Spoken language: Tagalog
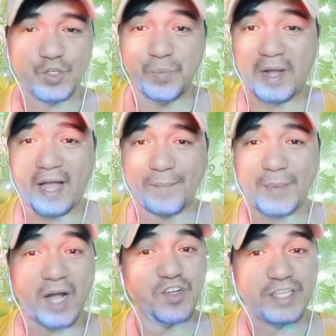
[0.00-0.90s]
yung mga
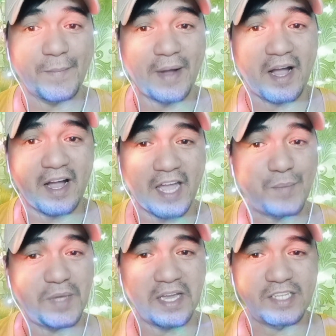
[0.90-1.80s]
bago niyang mga
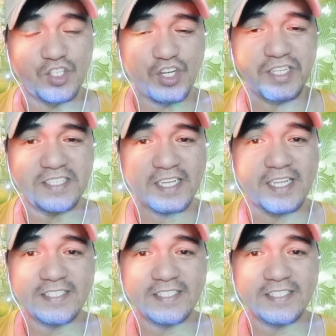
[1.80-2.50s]
kaibigan doon, isa na